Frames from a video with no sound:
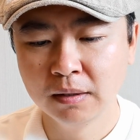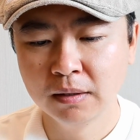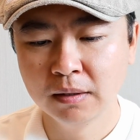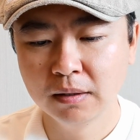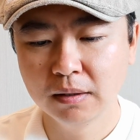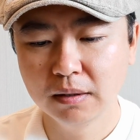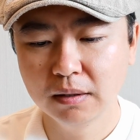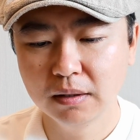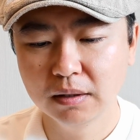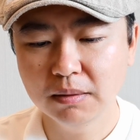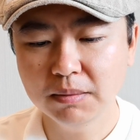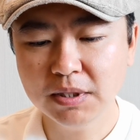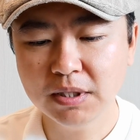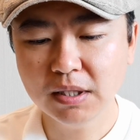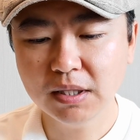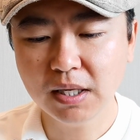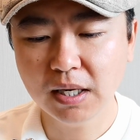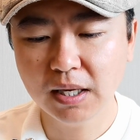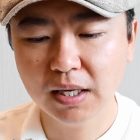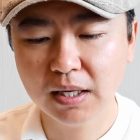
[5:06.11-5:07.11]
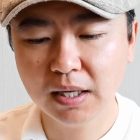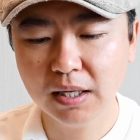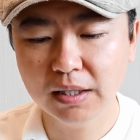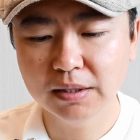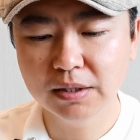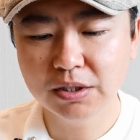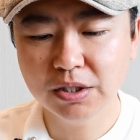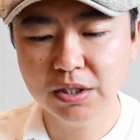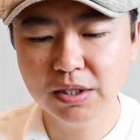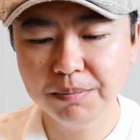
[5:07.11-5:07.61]
呃，那么现在来看
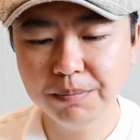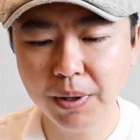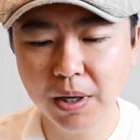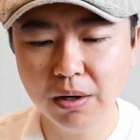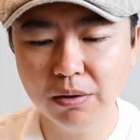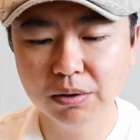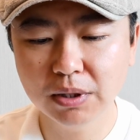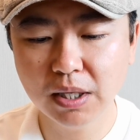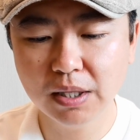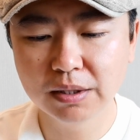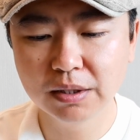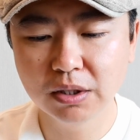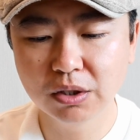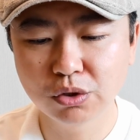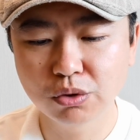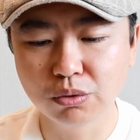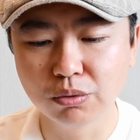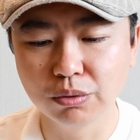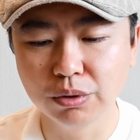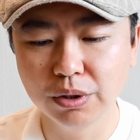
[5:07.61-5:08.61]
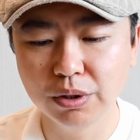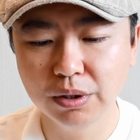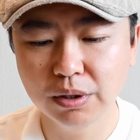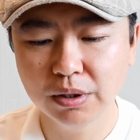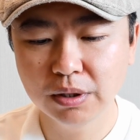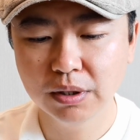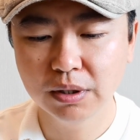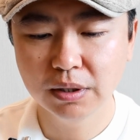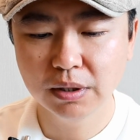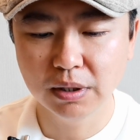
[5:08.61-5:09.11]
呢，这些炮弹呢属
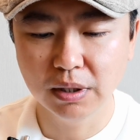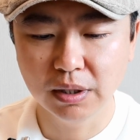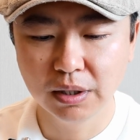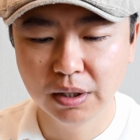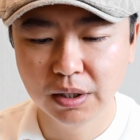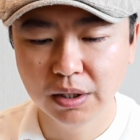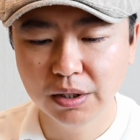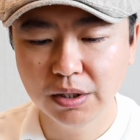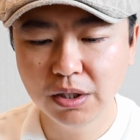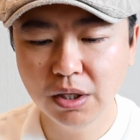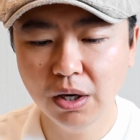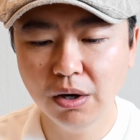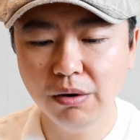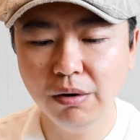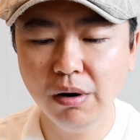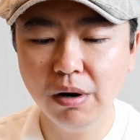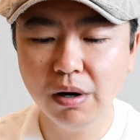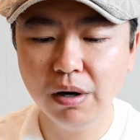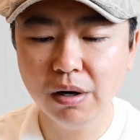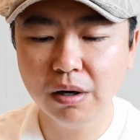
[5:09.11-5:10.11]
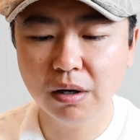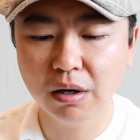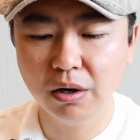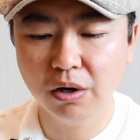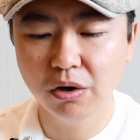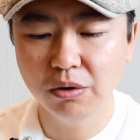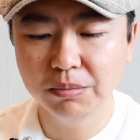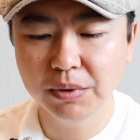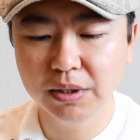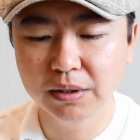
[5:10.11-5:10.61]
于啊幺二二
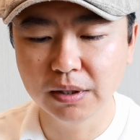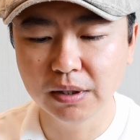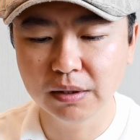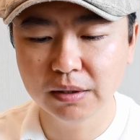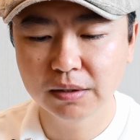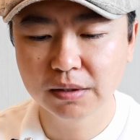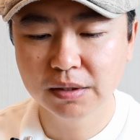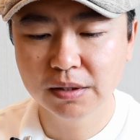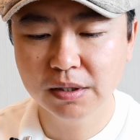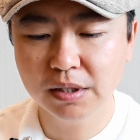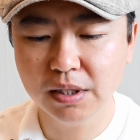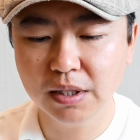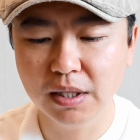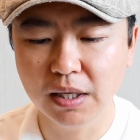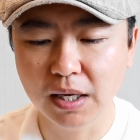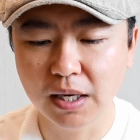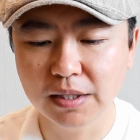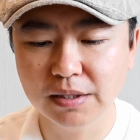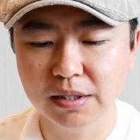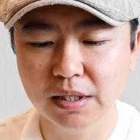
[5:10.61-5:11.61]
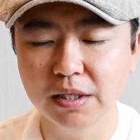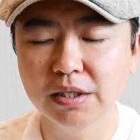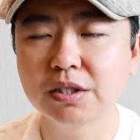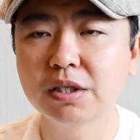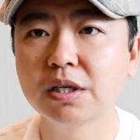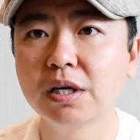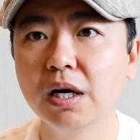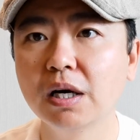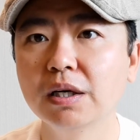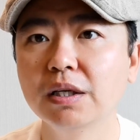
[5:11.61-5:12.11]
毫米的
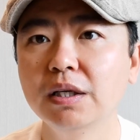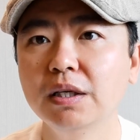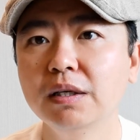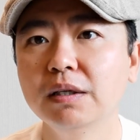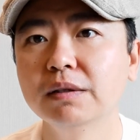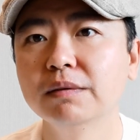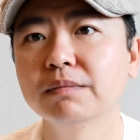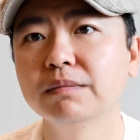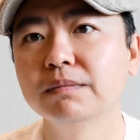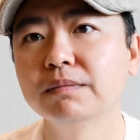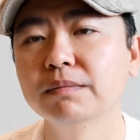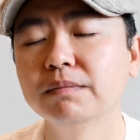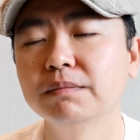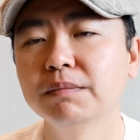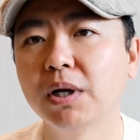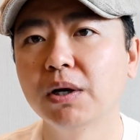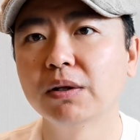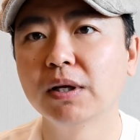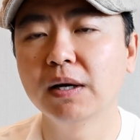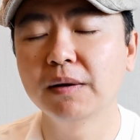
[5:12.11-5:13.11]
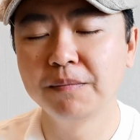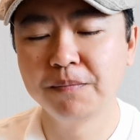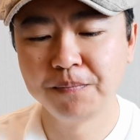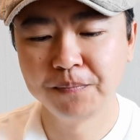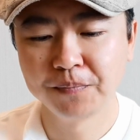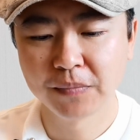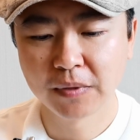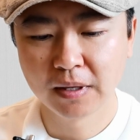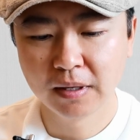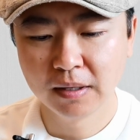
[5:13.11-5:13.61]
ZSH 杠一炮弹，
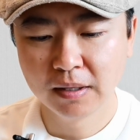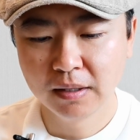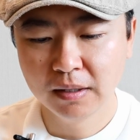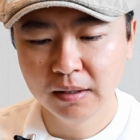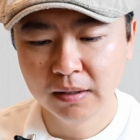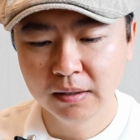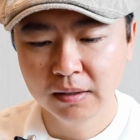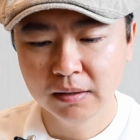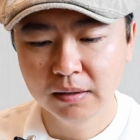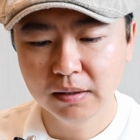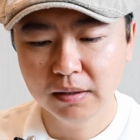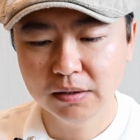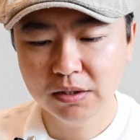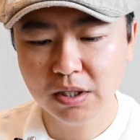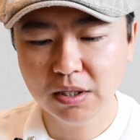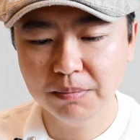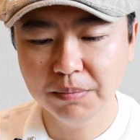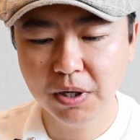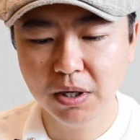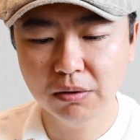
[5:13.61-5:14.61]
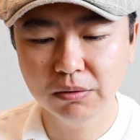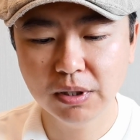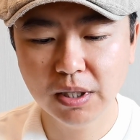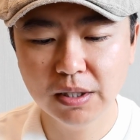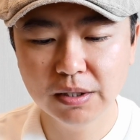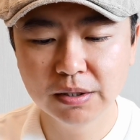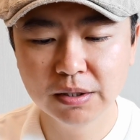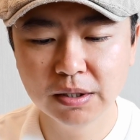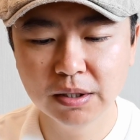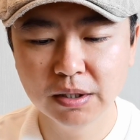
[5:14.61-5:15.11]
那这个炮
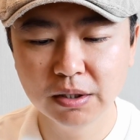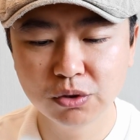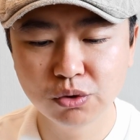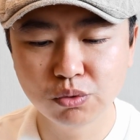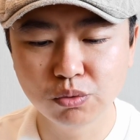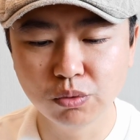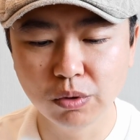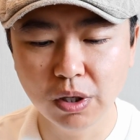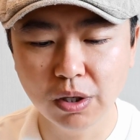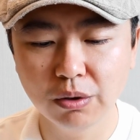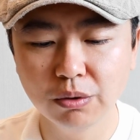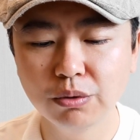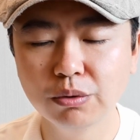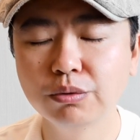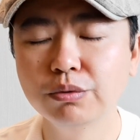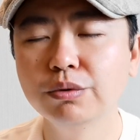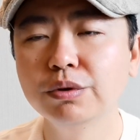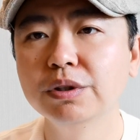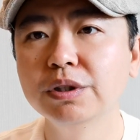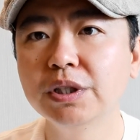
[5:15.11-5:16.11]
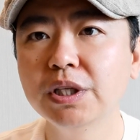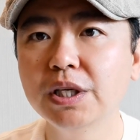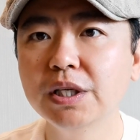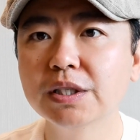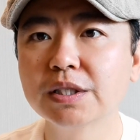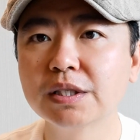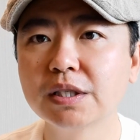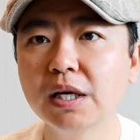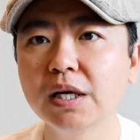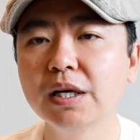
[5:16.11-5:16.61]
弹呢主要用于 D
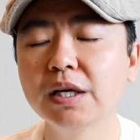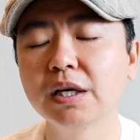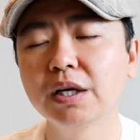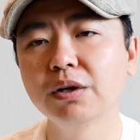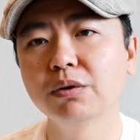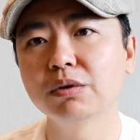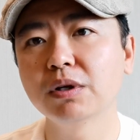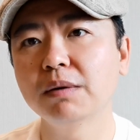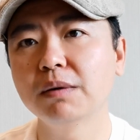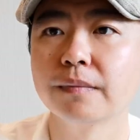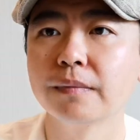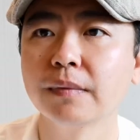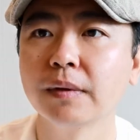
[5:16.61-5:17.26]
三零榴弹。